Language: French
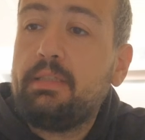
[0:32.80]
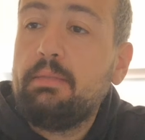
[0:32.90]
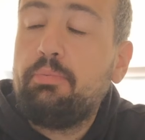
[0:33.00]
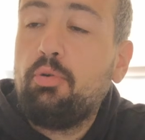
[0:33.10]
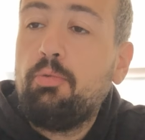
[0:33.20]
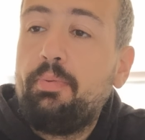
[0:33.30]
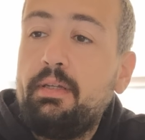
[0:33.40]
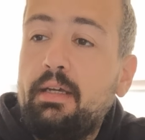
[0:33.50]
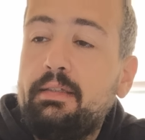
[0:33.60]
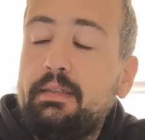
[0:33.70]
équipes
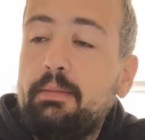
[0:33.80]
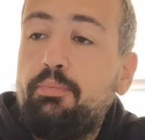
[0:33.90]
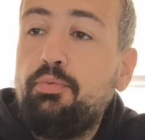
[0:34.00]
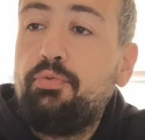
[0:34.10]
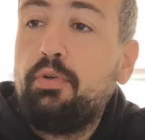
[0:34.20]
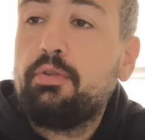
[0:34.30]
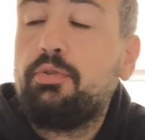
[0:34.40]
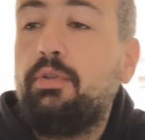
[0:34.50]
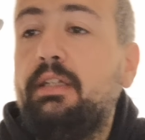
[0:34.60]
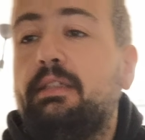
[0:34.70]
européennes étaient plus fortes
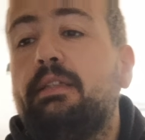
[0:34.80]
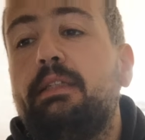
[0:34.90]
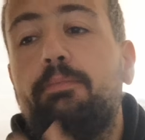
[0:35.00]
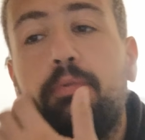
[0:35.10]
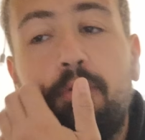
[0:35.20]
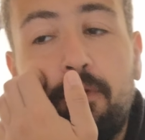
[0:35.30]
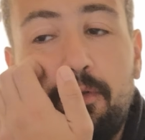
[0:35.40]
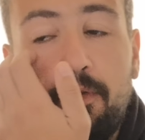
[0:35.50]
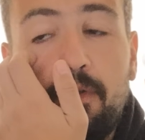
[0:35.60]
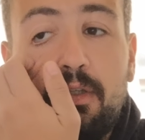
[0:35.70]
que les équipes
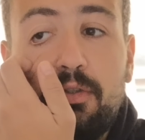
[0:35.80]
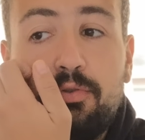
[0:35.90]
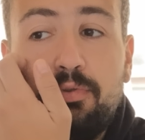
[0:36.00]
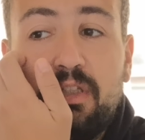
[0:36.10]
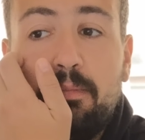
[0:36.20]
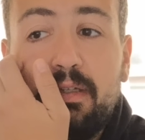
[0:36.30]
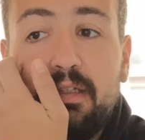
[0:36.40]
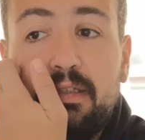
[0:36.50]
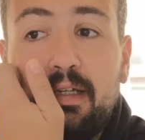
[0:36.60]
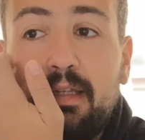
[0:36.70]
euh,
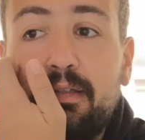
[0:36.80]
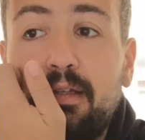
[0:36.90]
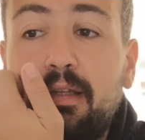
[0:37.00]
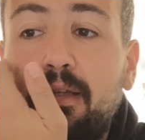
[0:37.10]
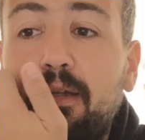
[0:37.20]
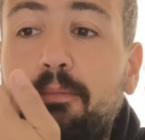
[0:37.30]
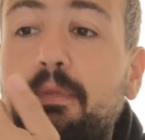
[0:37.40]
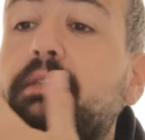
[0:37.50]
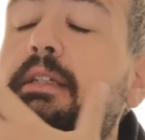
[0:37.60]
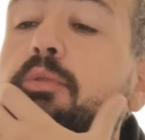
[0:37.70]
sud-américaines.
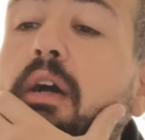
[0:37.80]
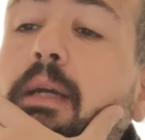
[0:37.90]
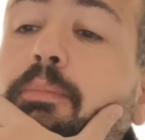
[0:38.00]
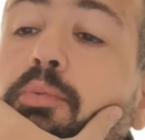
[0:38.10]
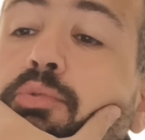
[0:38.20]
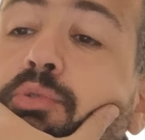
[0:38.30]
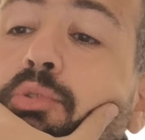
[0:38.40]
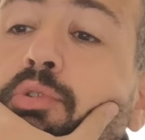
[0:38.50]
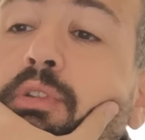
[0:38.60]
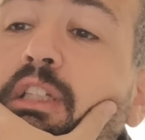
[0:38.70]
Messi lui a répondu non,
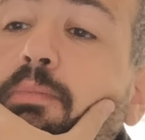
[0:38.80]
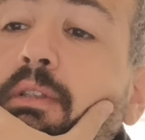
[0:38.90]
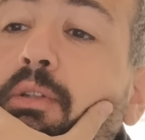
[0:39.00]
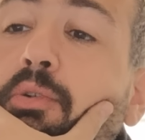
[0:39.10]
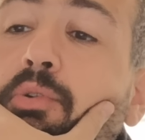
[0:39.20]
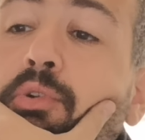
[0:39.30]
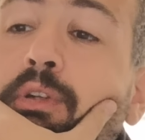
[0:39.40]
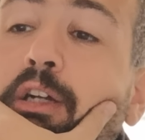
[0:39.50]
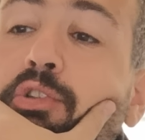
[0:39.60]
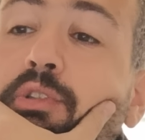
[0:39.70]
non, en expliquant que
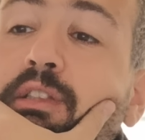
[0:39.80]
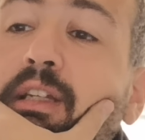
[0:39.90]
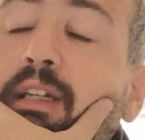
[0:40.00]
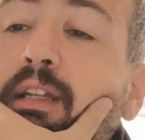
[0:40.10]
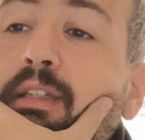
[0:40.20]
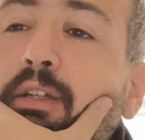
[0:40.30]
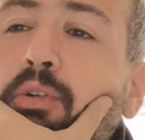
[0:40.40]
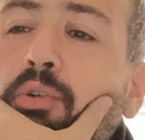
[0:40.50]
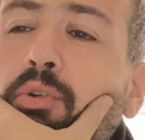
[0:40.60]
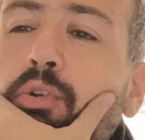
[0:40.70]
l'Argentine a gagné
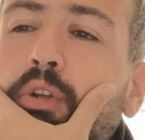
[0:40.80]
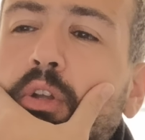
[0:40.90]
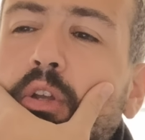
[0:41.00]
euh,